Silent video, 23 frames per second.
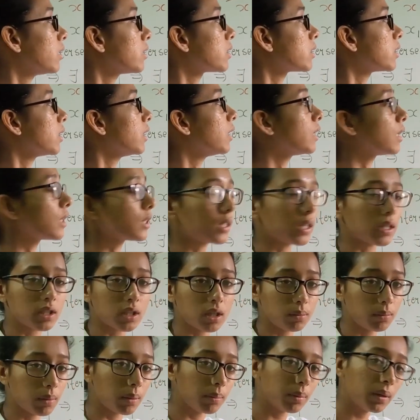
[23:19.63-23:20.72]
इस
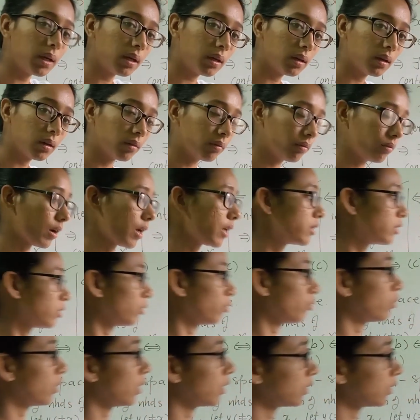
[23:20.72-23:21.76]
इंटरसेक्शन में भी वाई ज़रूर